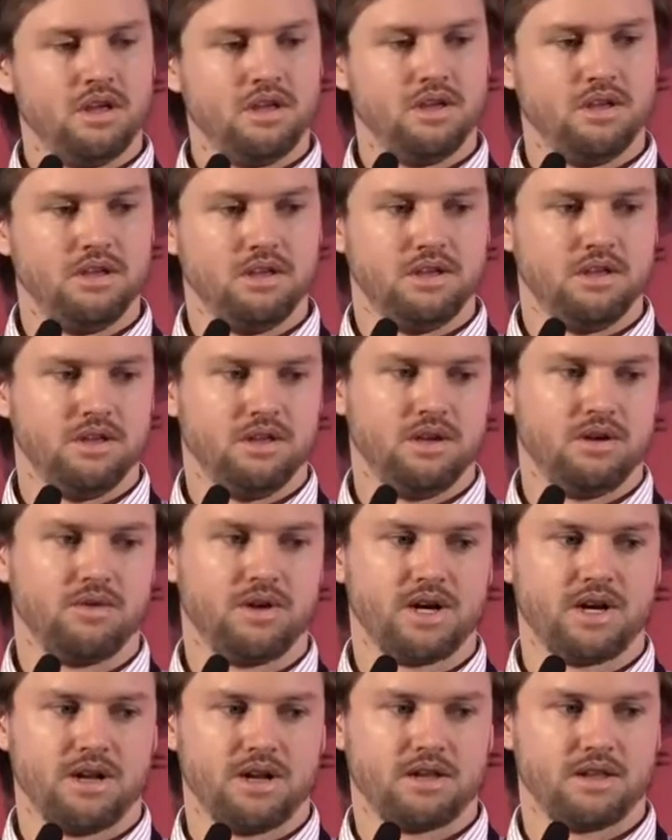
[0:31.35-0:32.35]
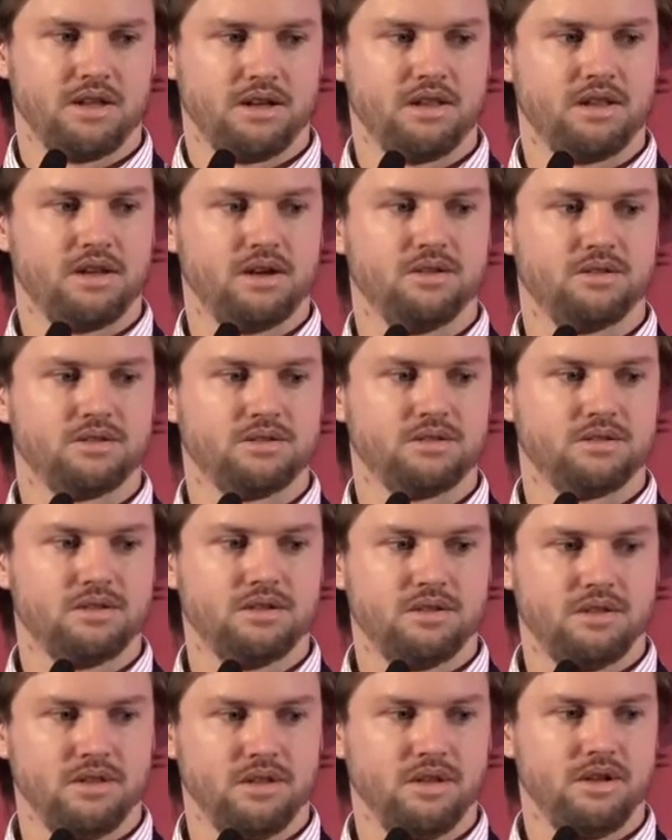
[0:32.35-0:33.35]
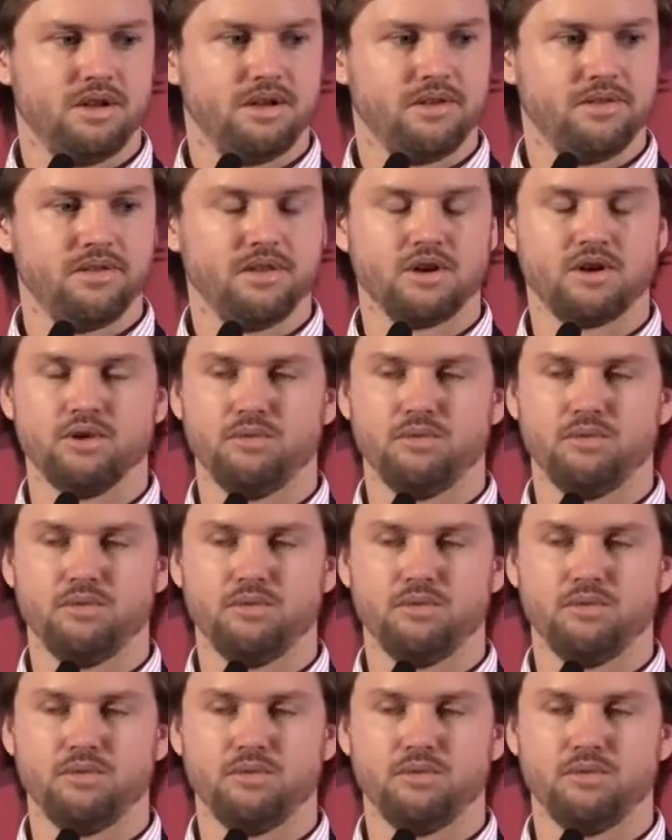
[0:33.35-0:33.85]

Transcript: y algunas características de